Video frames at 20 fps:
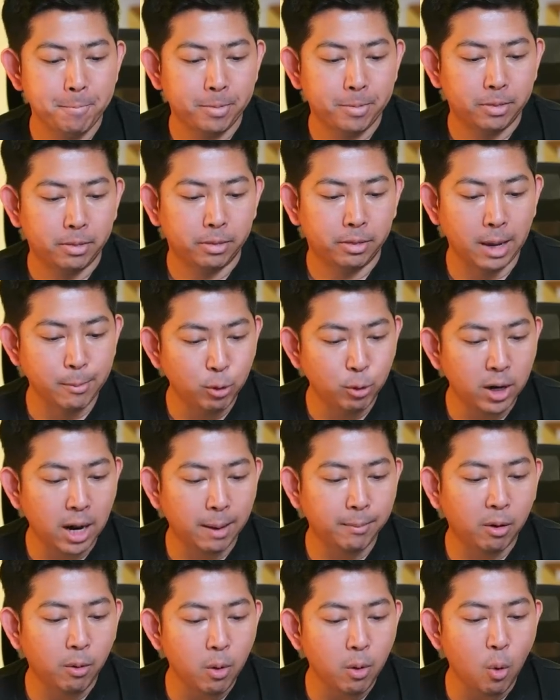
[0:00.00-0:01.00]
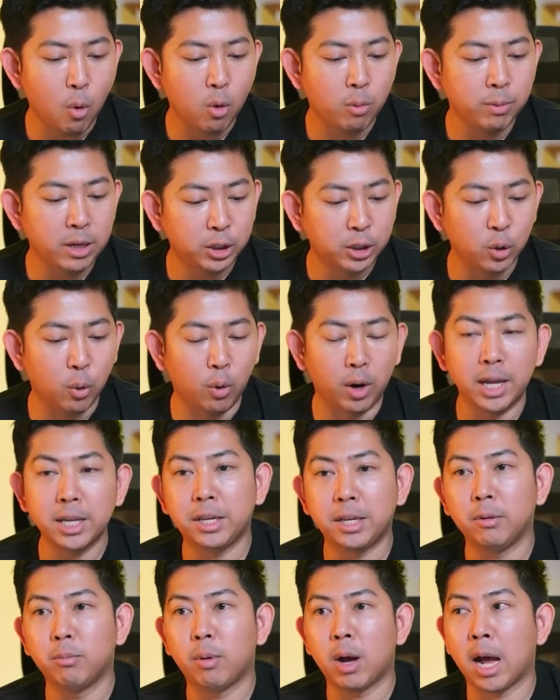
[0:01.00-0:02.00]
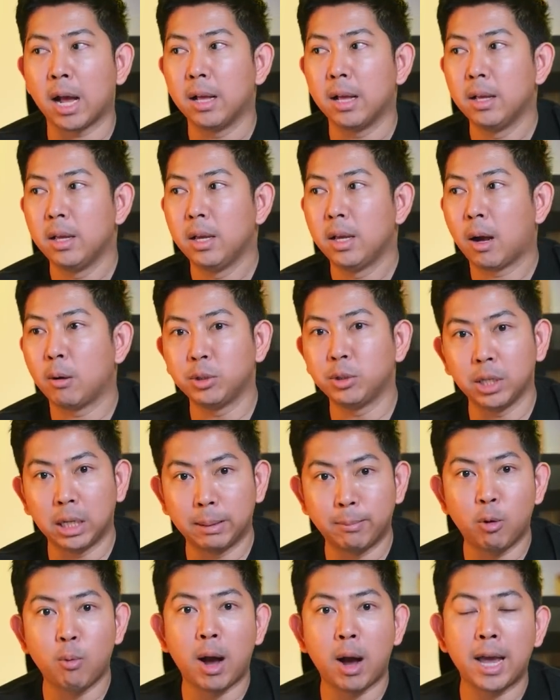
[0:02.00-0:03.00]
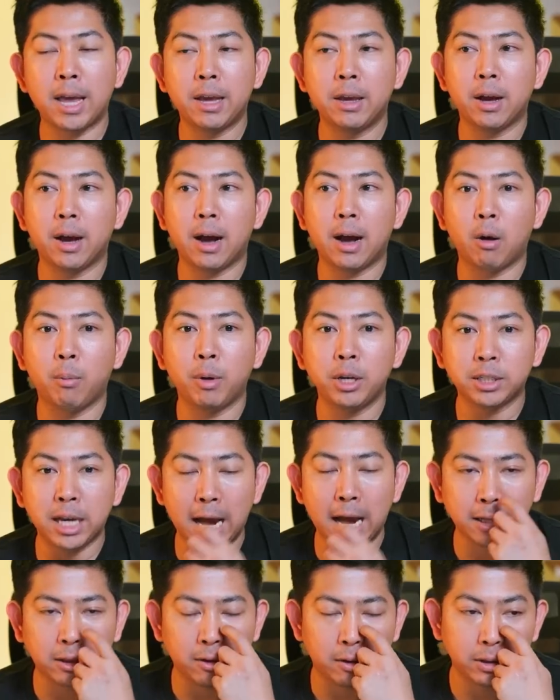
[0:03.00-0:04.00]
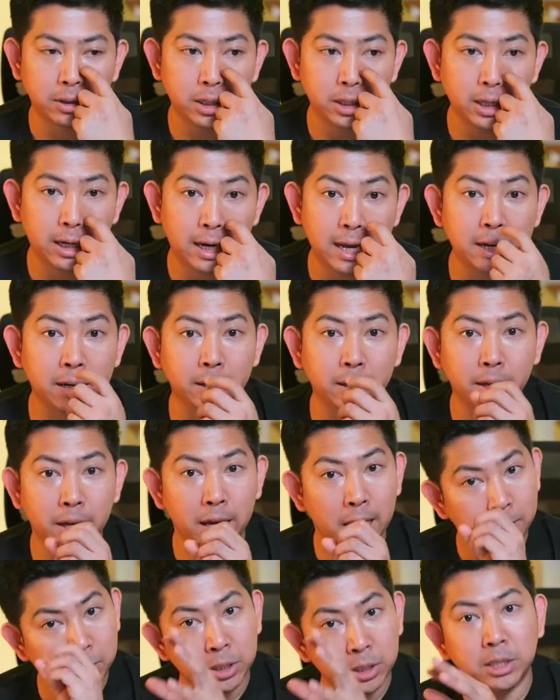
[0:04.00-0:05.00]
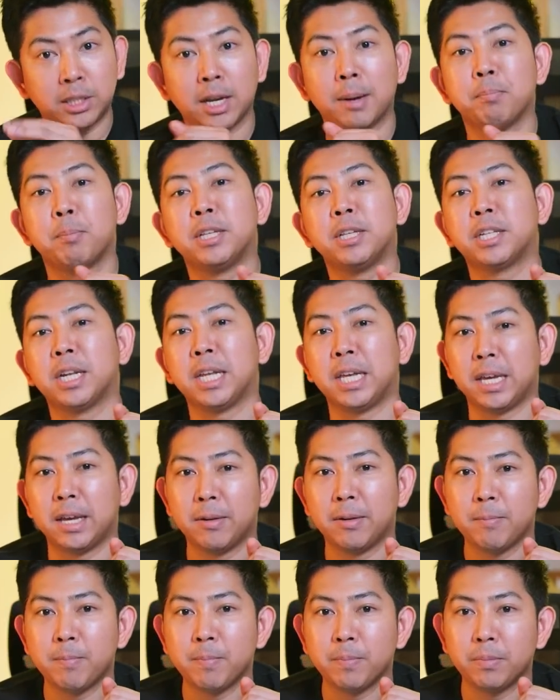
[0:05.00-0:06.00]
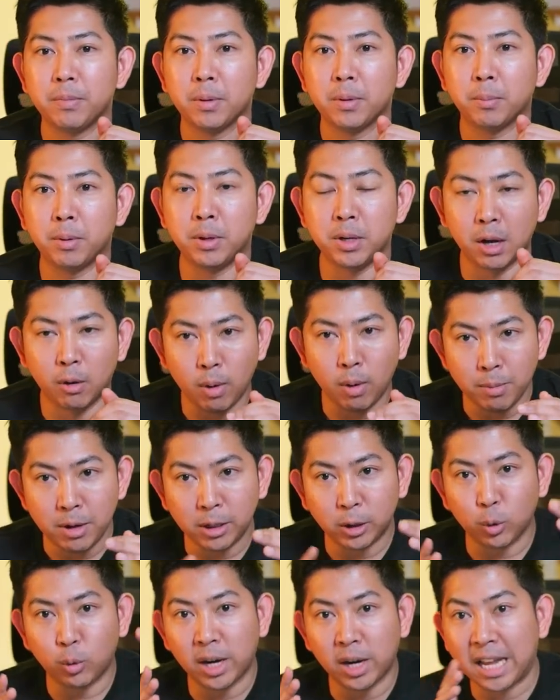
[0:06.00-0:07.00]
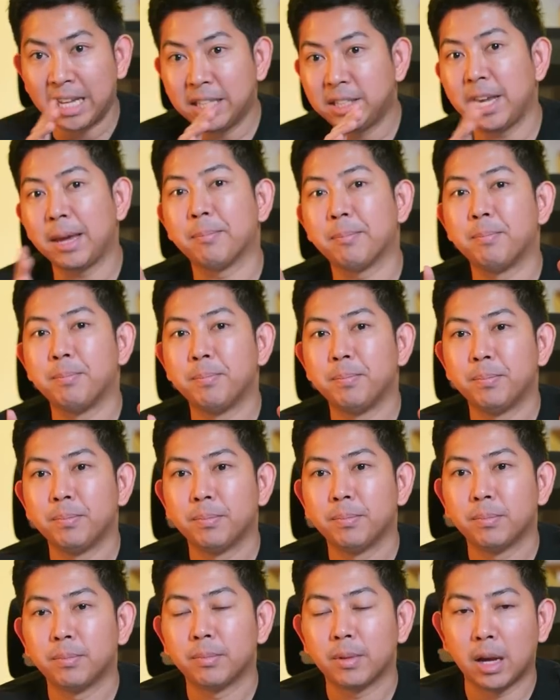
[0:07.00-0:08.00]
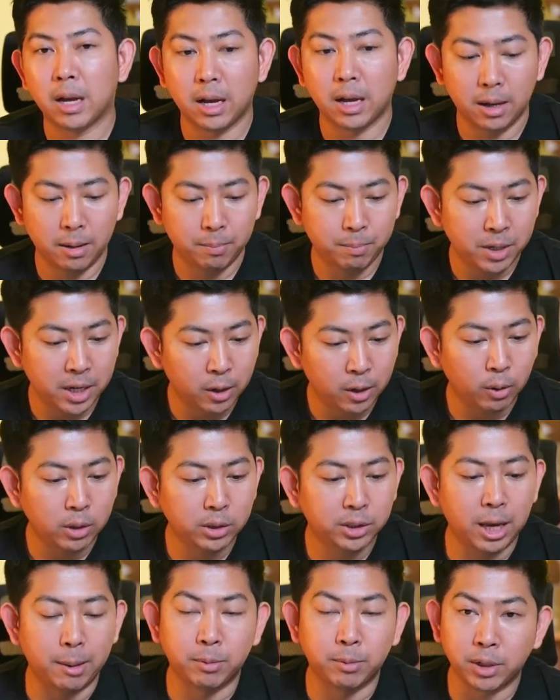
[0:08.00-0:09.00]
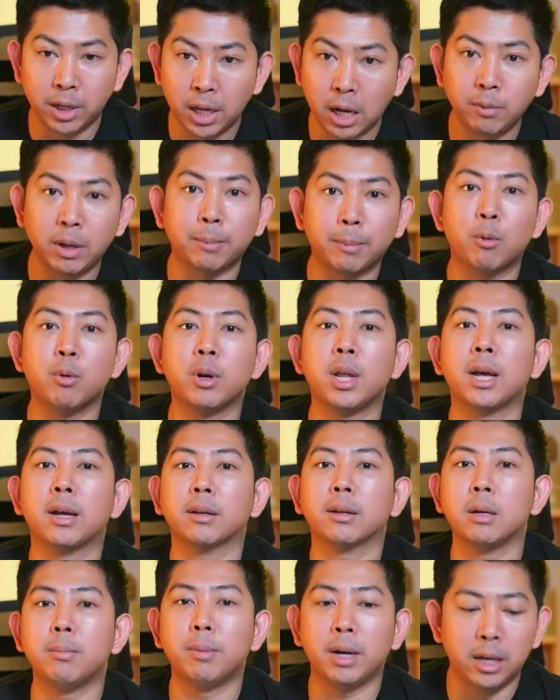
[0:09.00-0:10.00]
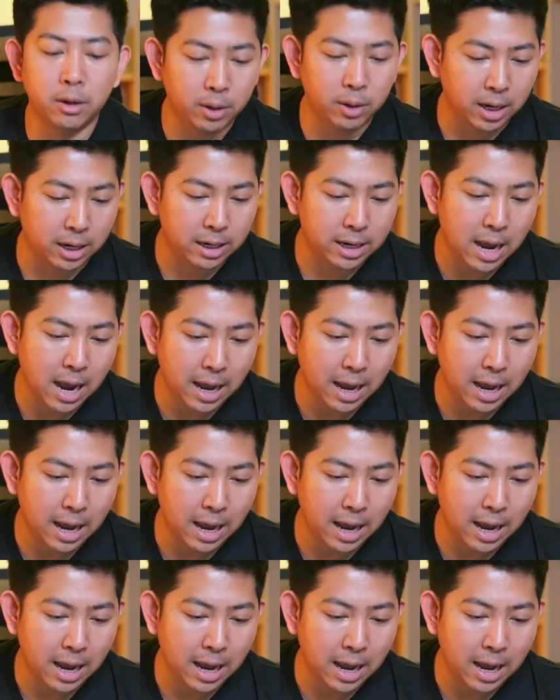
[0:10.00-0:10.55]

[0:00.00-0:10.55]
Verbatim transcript: แต่บุรีรัมย์เขาก็คงมีโจทย์ให้คิดว่า เขาเสริมมาไว้เอาไว้ใช้ตอนที่เล่น FC Champions League เผื่อว่ามีตัวไหนเจ็บเพียโดนเจ็บจะได้เอาเด็กพวกนี้ขึ้นมาเล่นด้วยกันได้